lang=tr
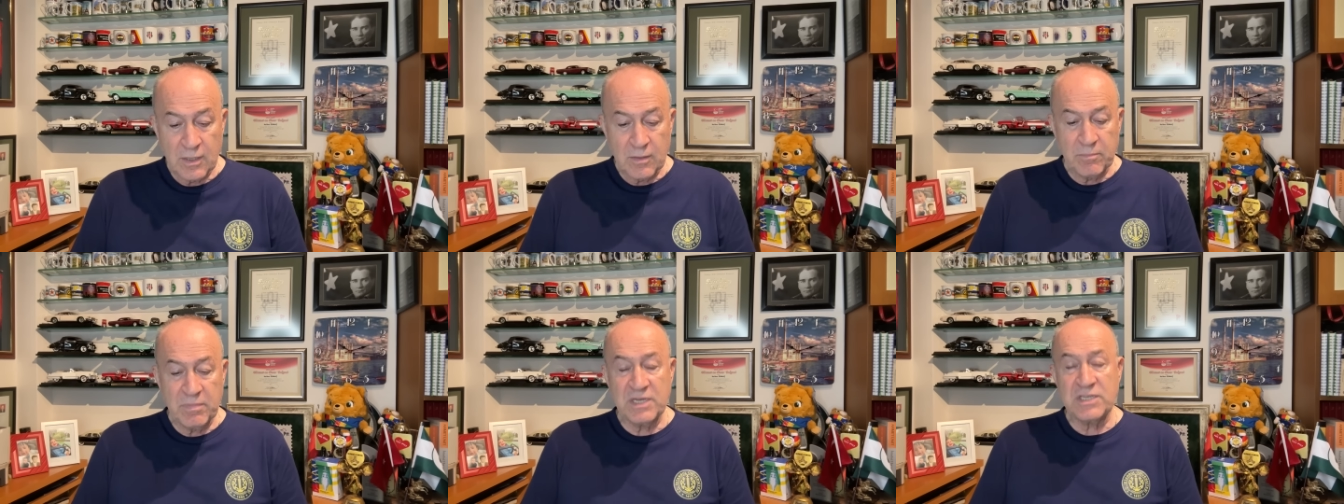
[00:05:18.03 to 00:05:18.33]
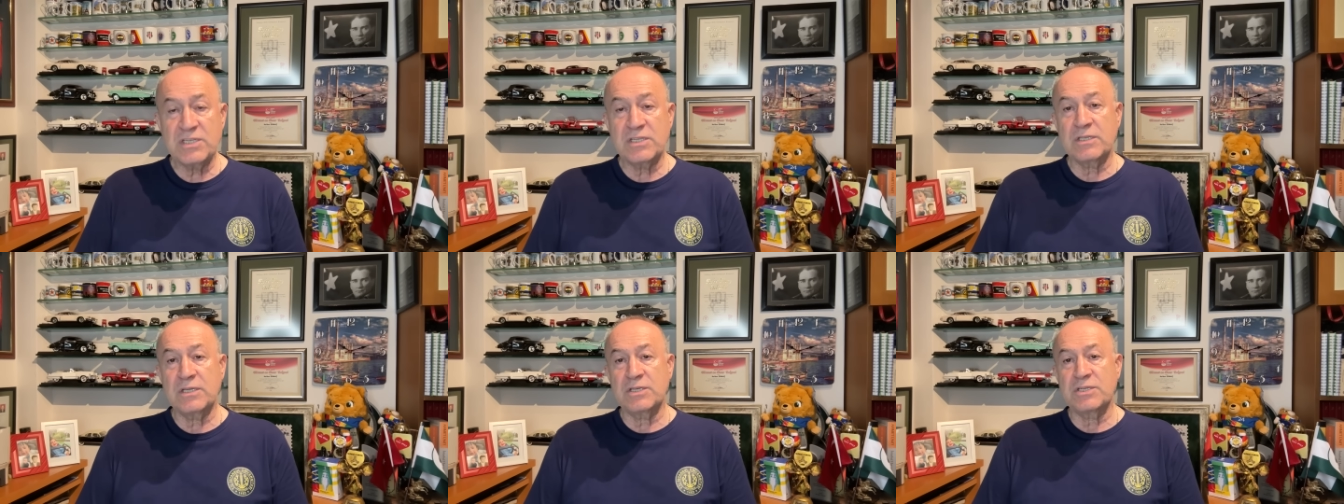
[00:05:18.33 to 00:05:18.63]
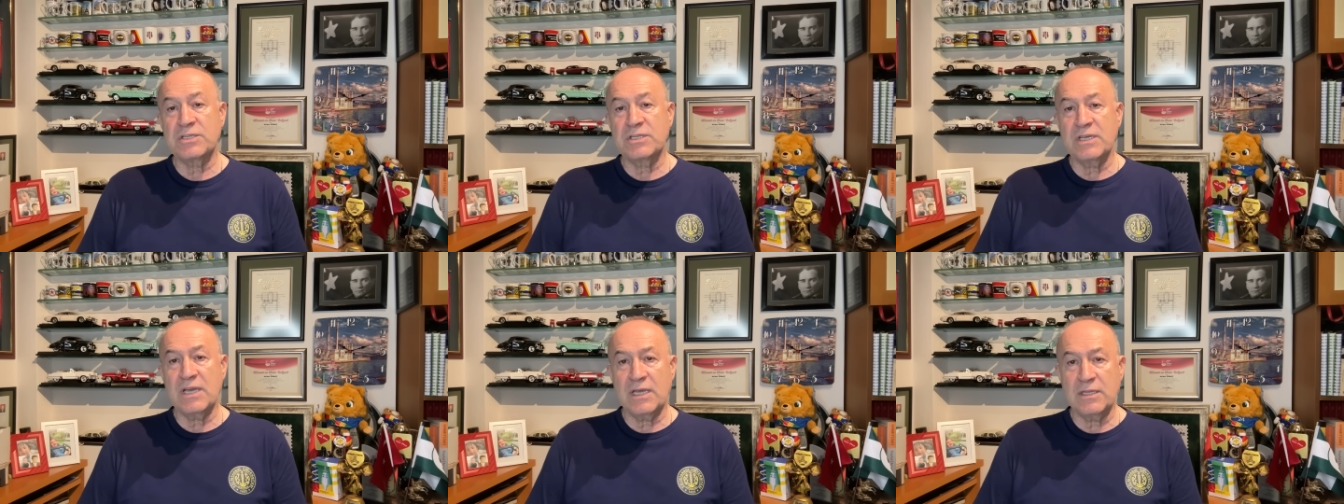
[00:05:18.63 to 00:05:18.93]

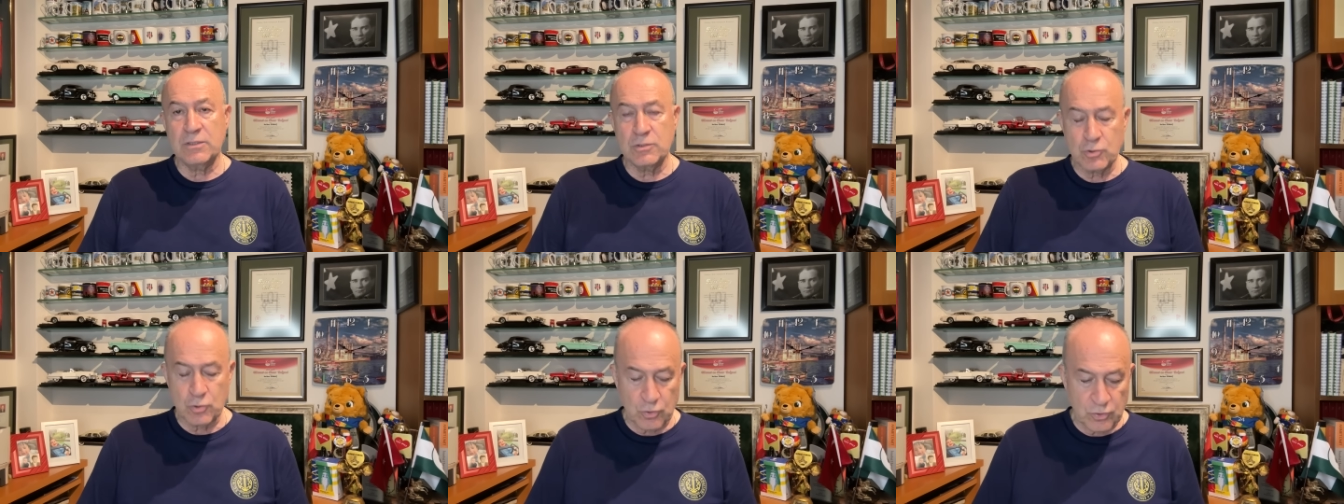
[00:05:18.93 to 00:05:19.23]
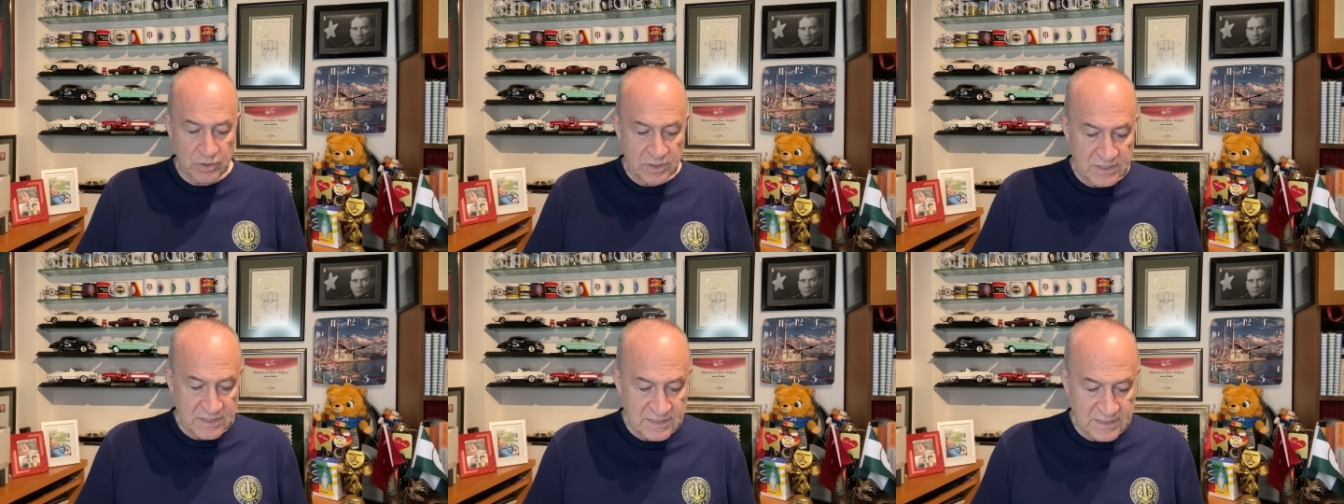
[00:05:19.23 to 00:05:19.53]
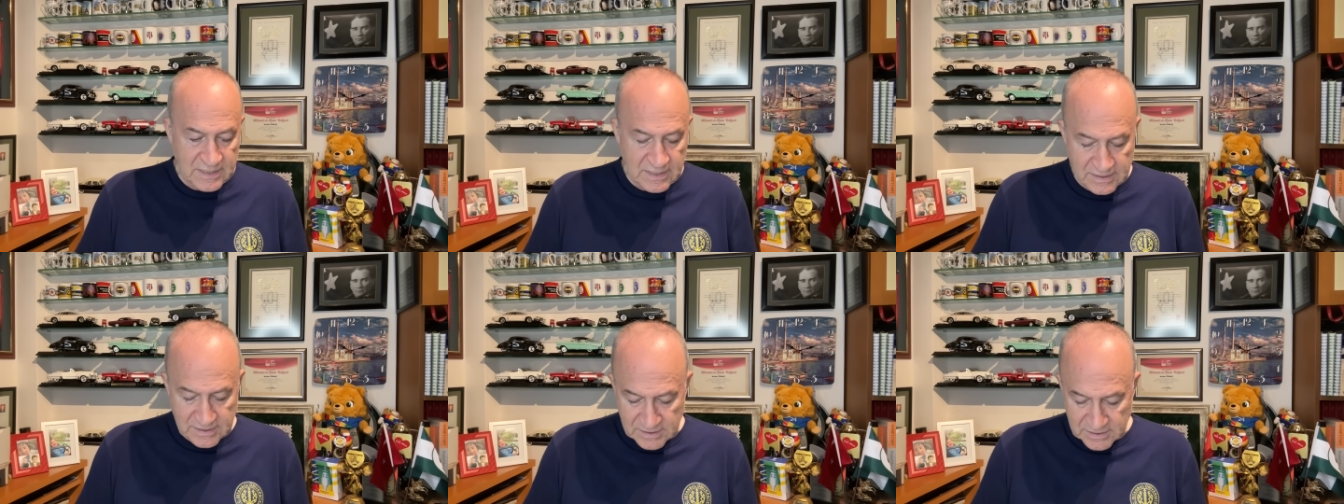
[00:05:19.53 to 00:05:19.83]
Beşiktaş'ın yalnız onu
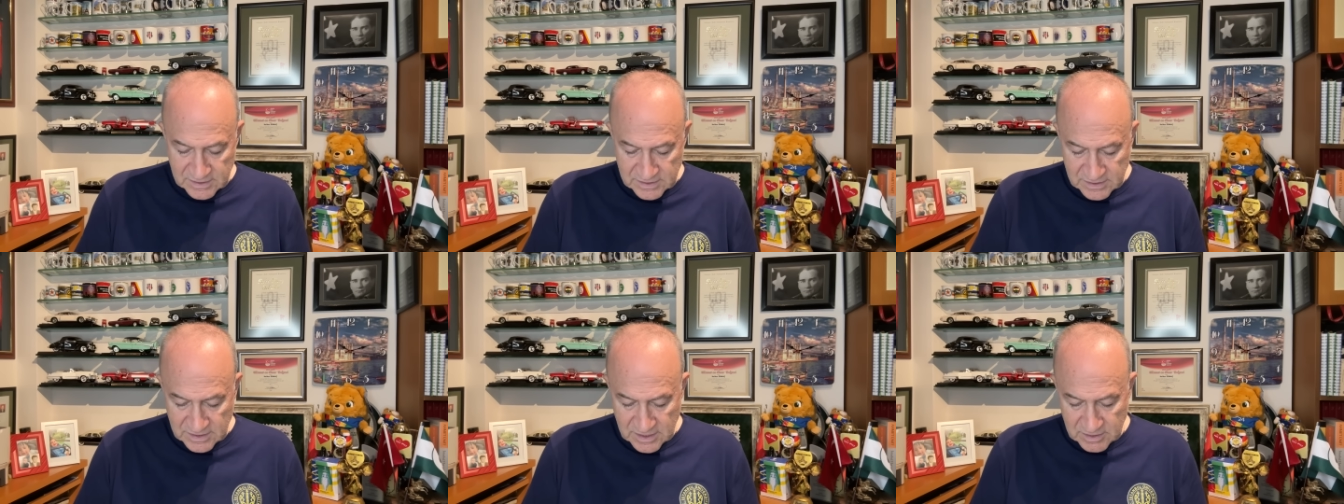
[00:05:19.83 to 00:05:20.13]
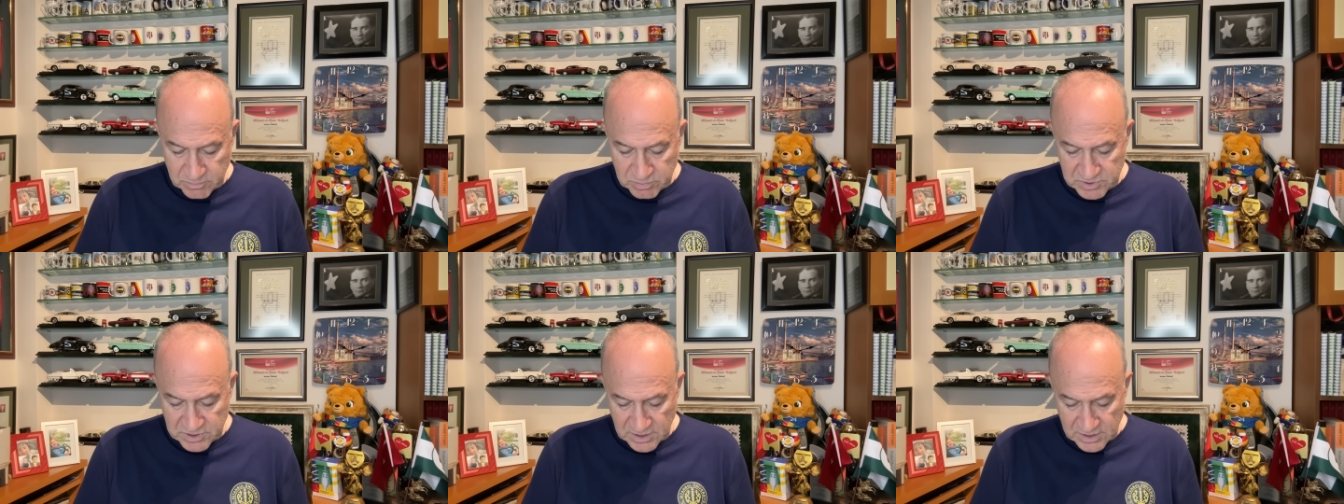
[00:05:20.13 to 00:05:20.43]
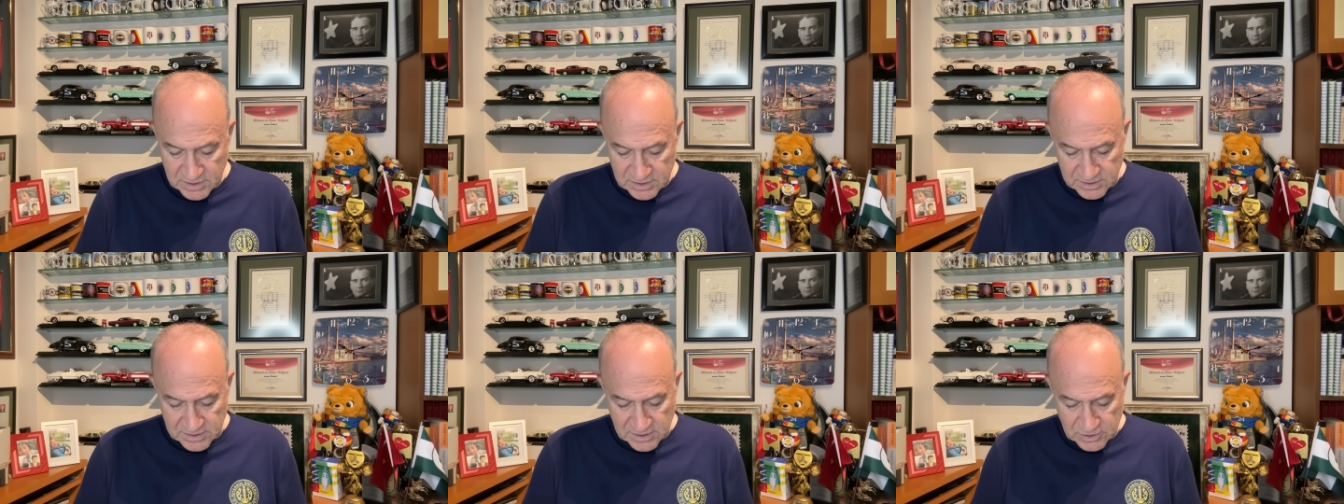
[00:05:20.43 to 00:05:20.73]
istediğini net bir
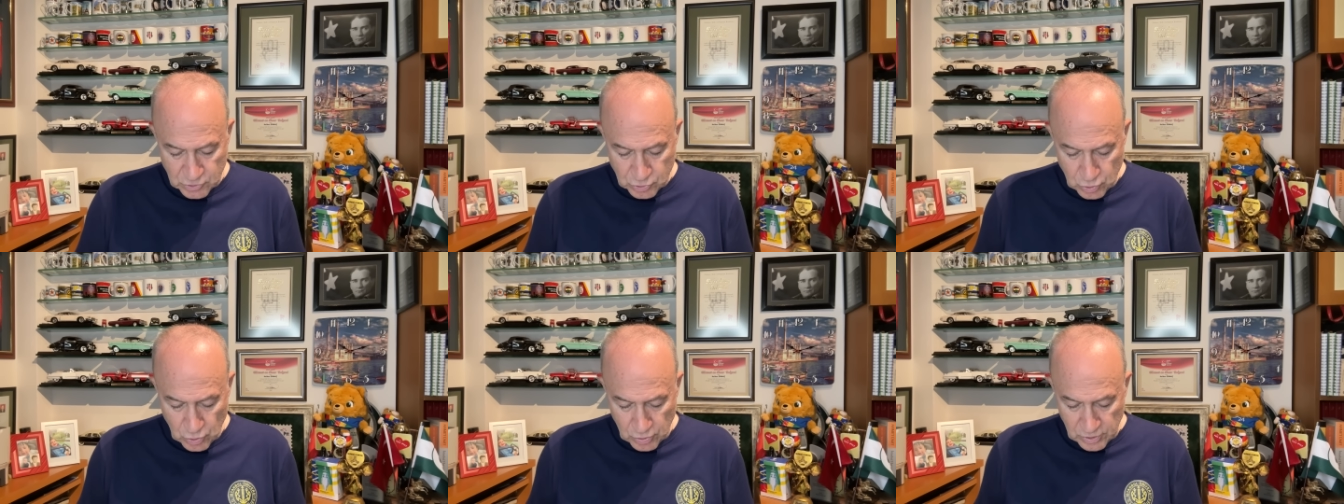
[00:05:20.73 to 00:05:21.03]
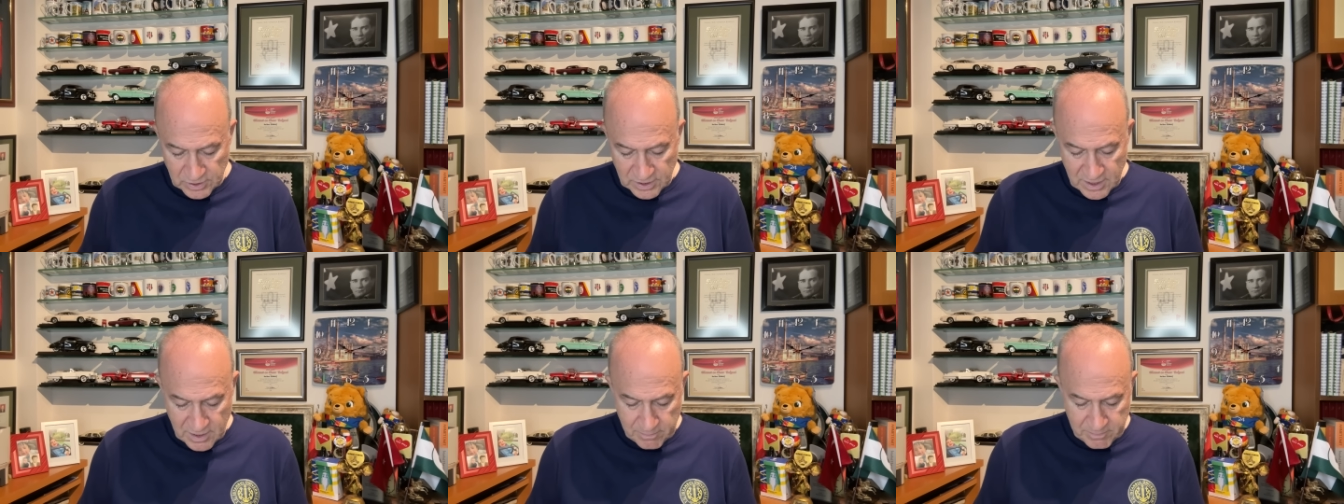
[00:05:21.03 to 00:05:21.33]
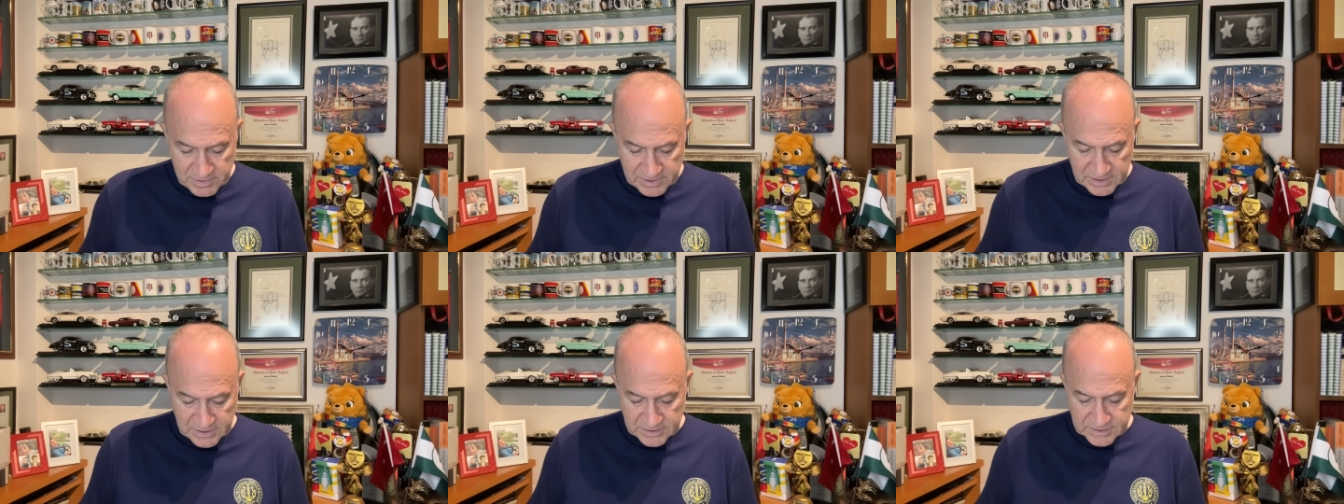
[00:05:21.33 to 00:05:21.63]
şekilde
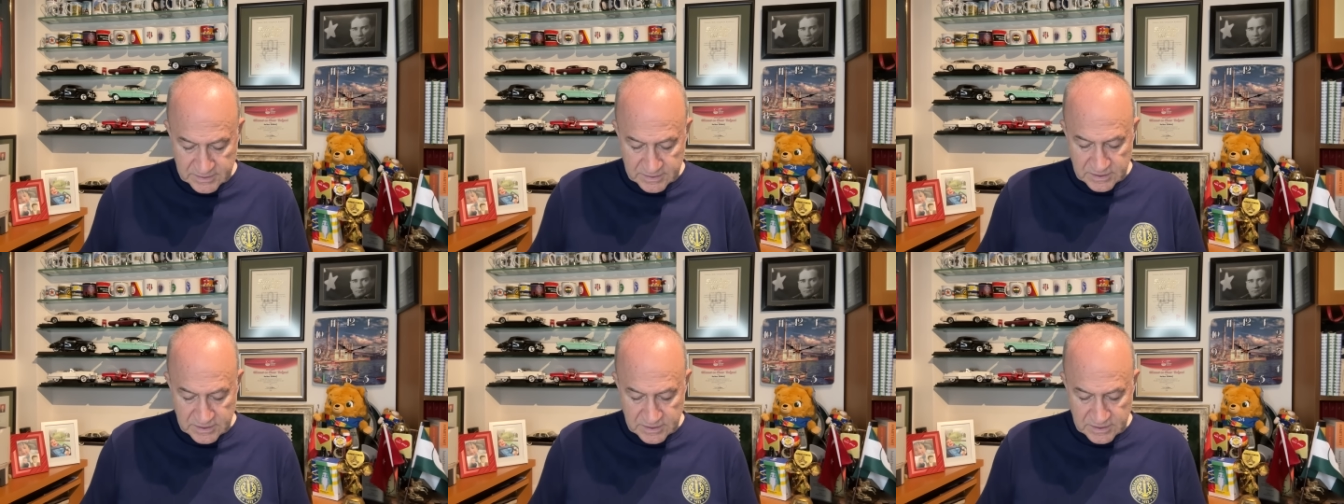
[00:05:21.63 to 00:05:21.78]
söyleyebiliriz.